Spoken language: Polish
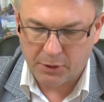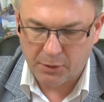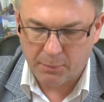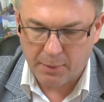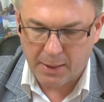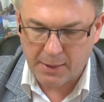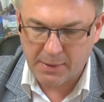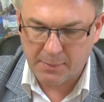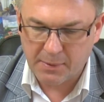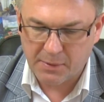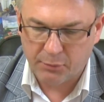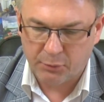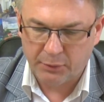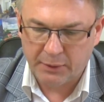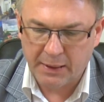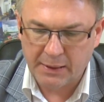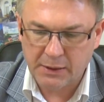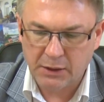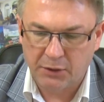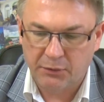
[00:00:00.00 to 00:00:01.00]
Tym razem z
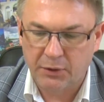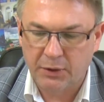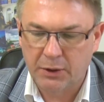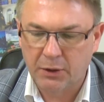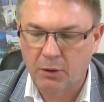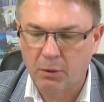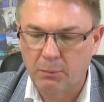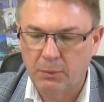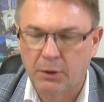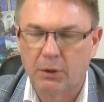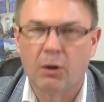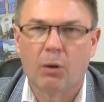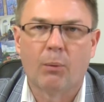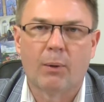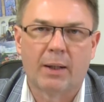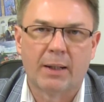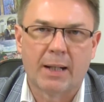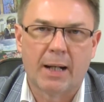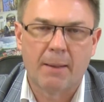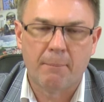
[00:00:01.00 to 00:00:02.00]
Fundacji Świętego
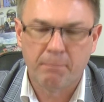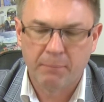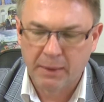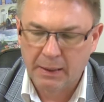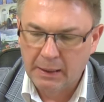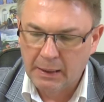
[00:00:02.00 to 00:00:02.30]
Mikołaja